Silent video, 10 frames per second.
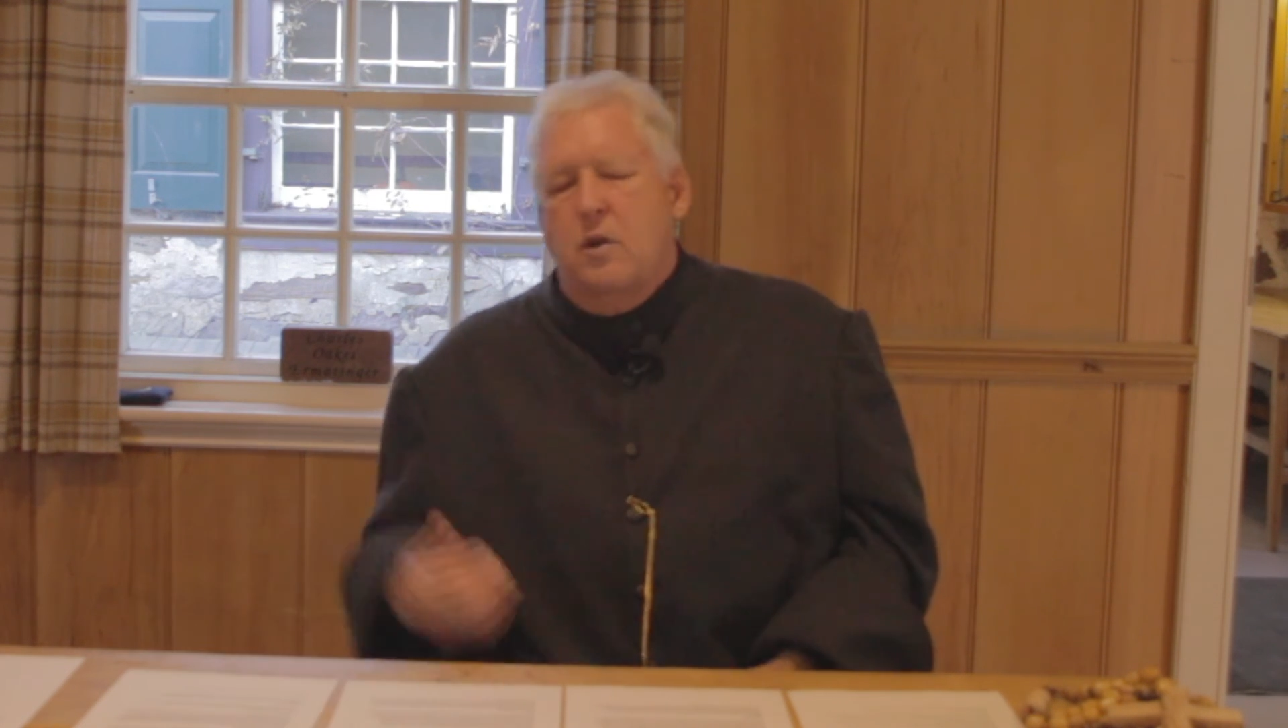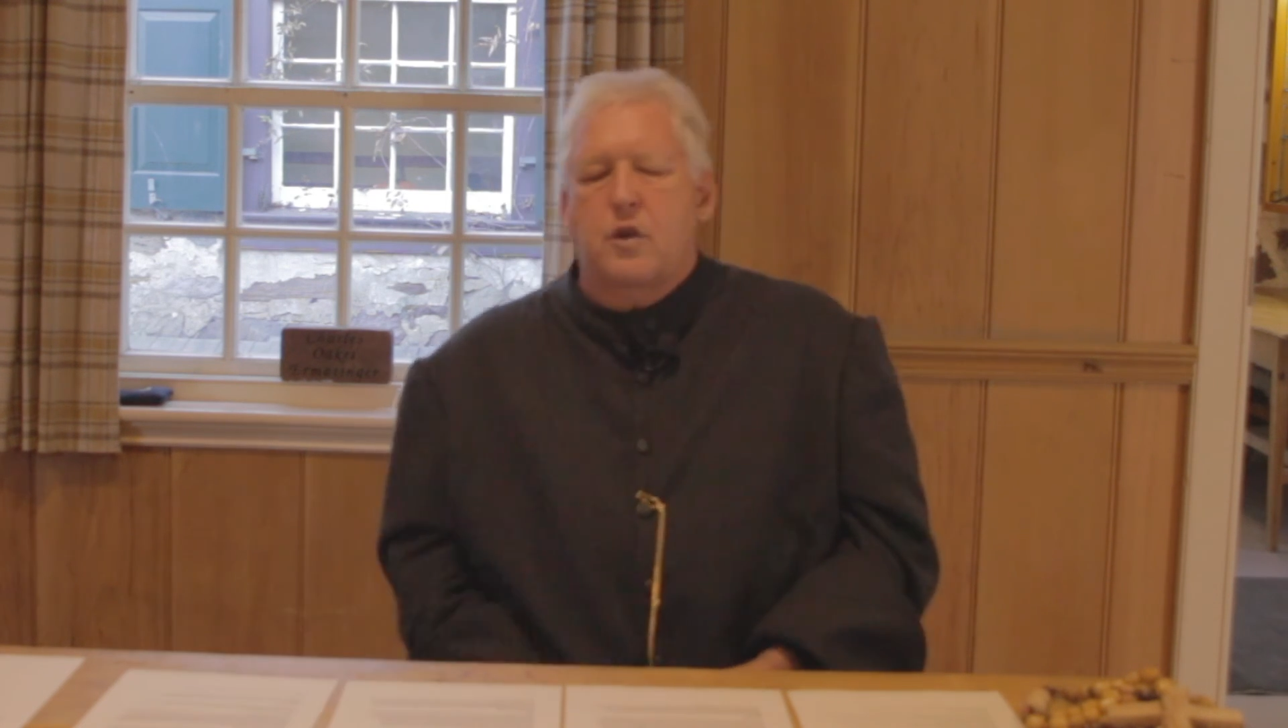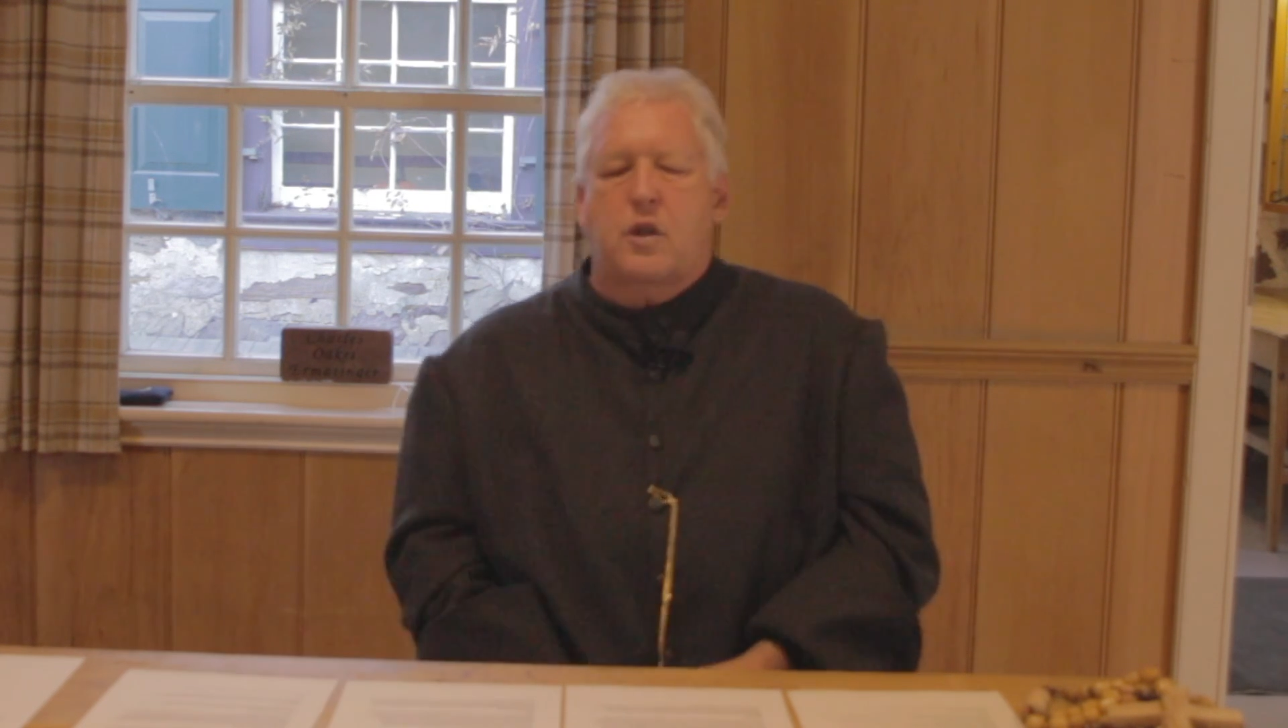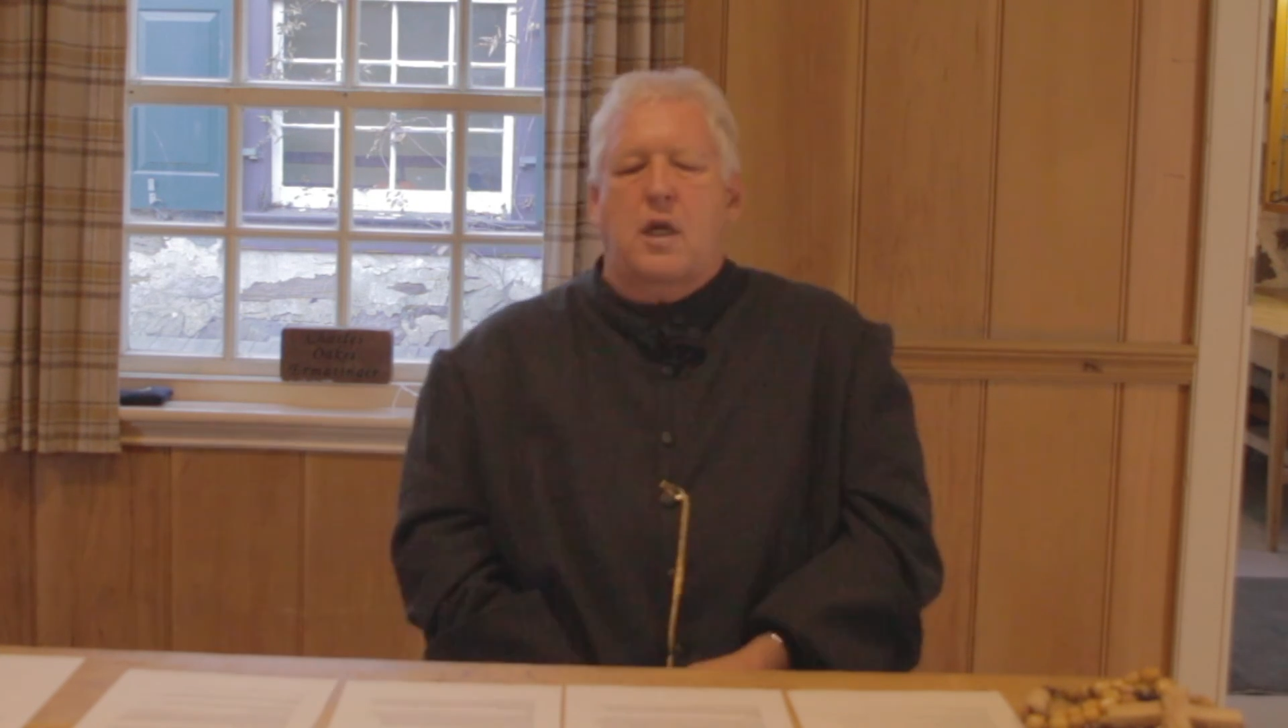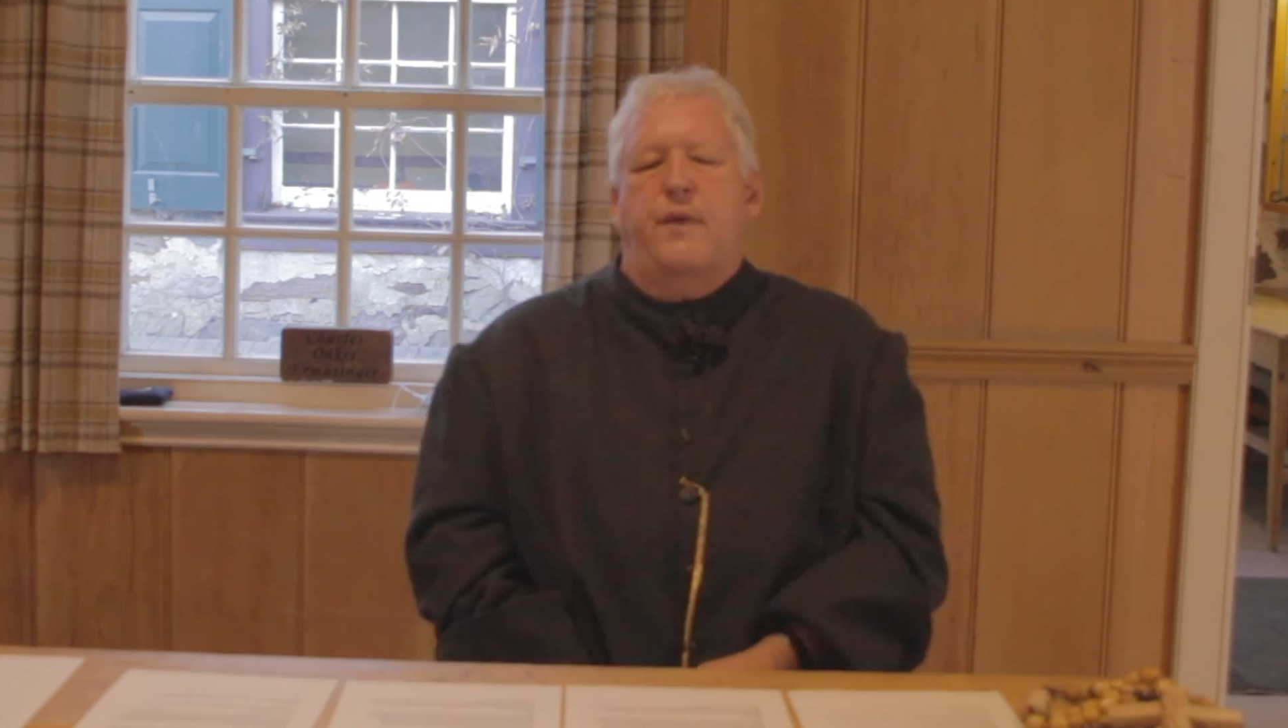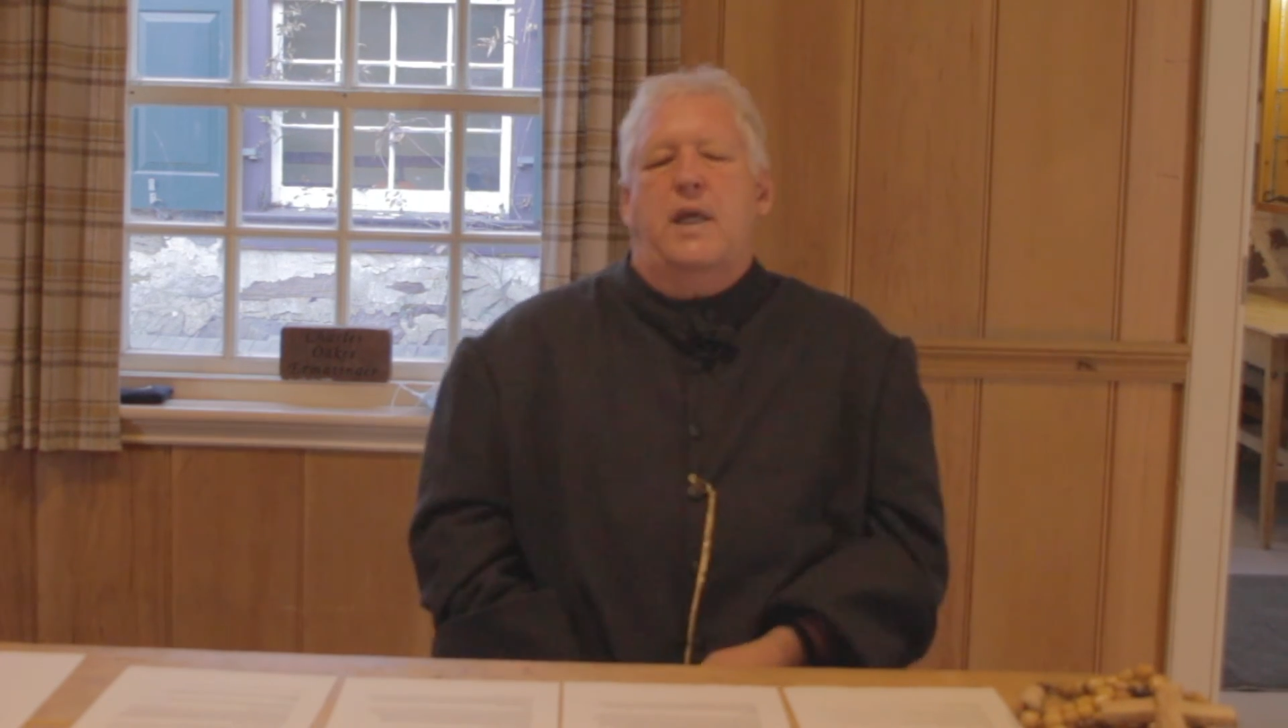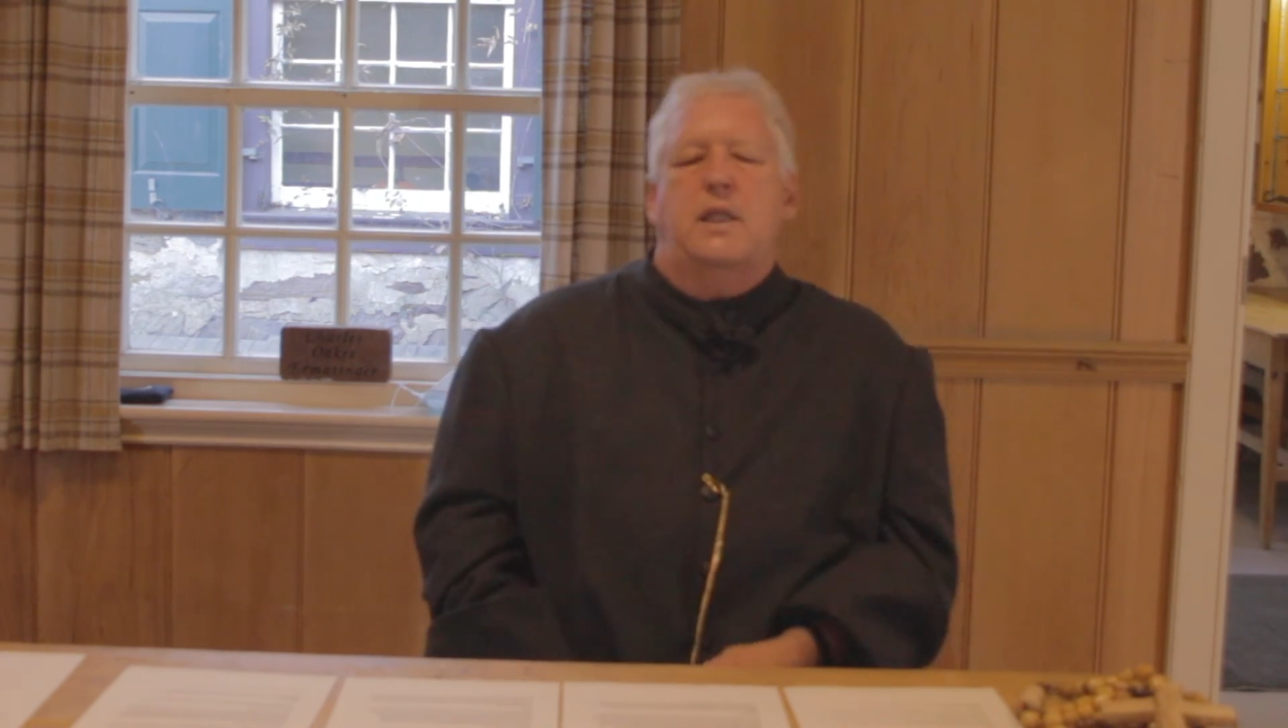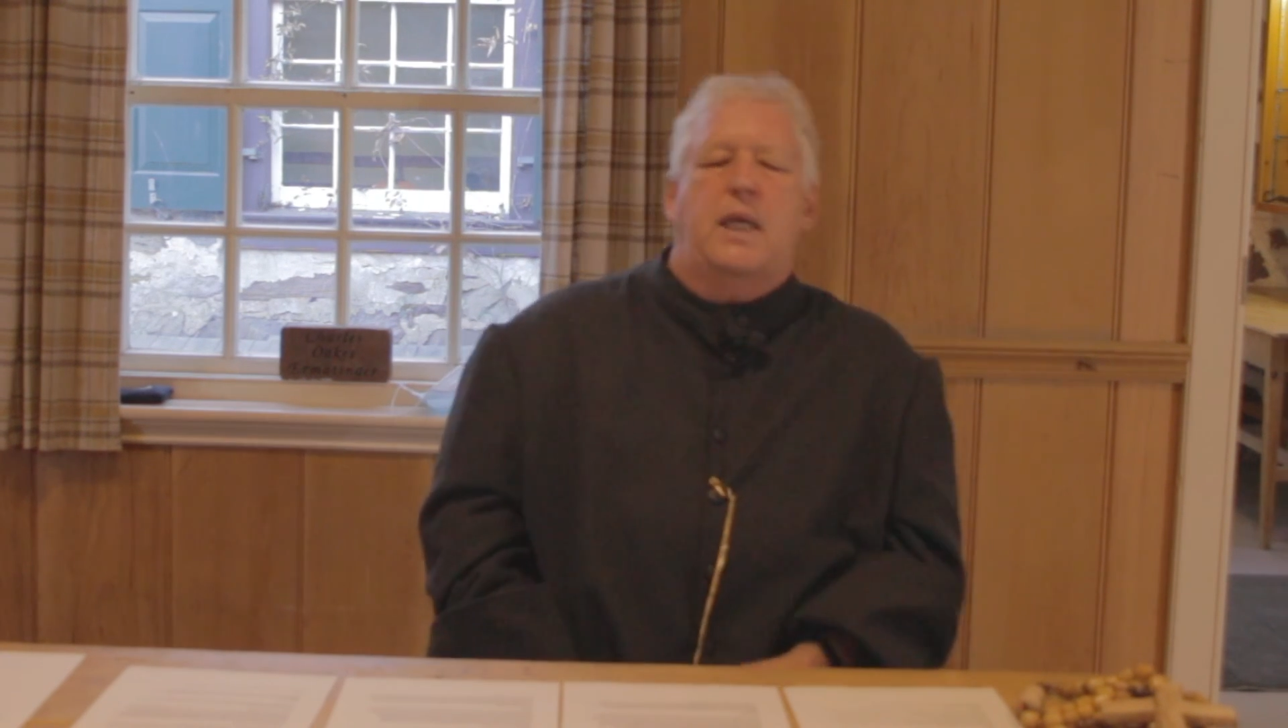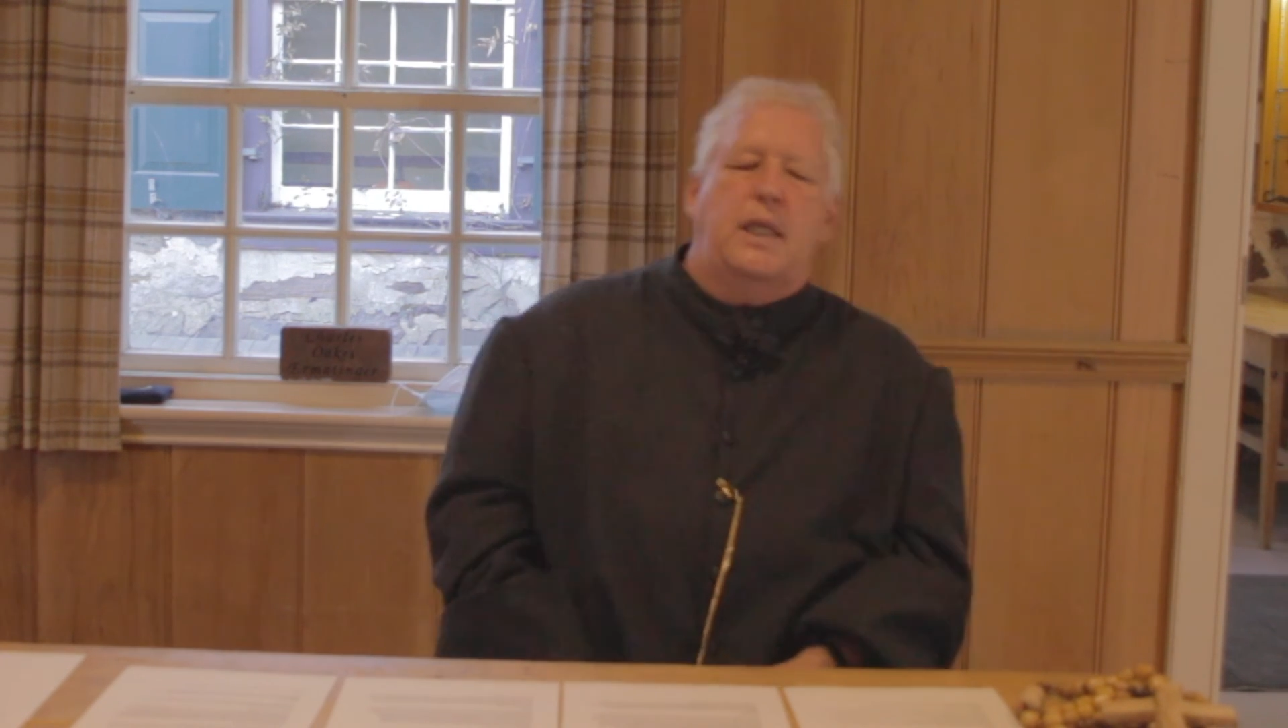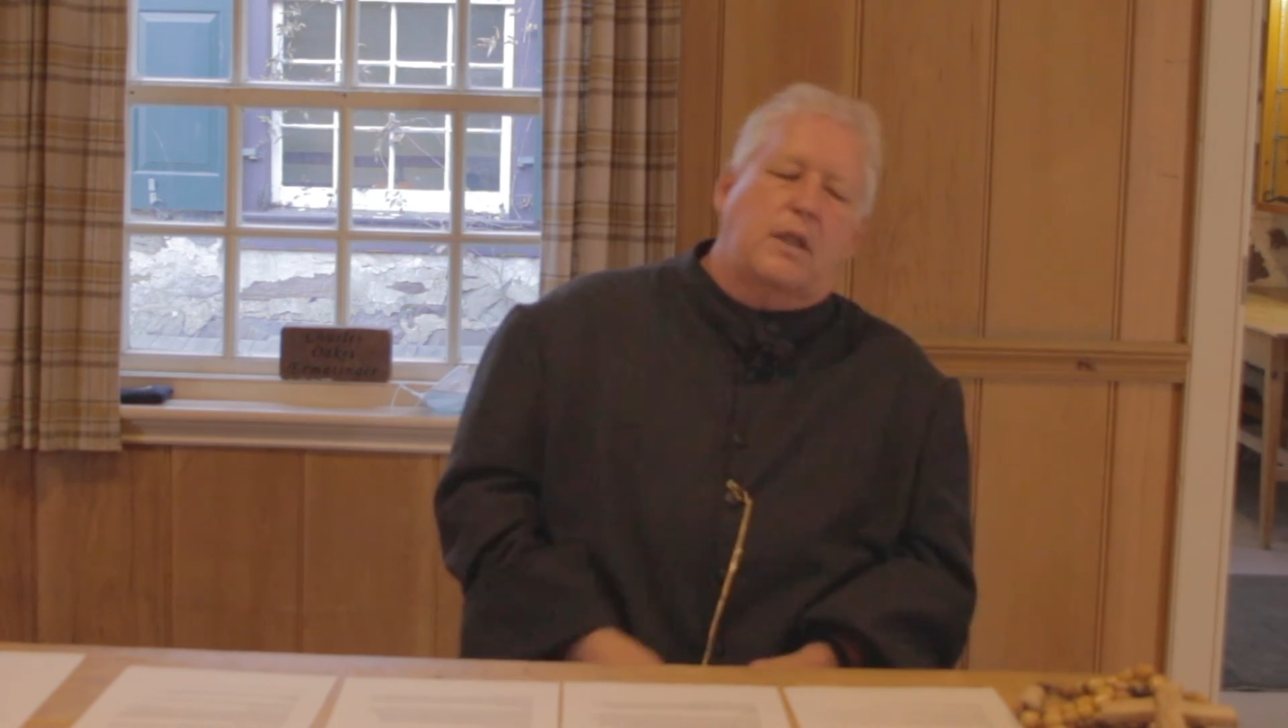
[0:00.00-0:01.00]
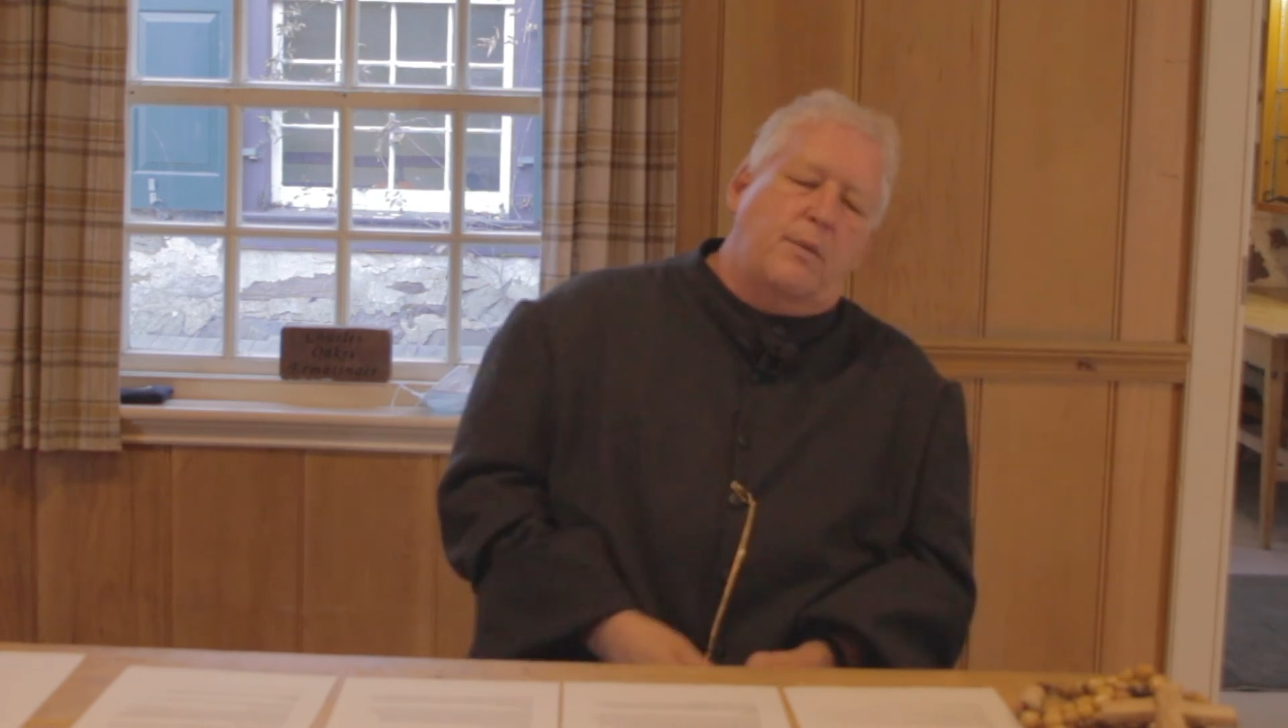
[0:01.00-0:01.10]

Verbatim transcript: jusqu'à les années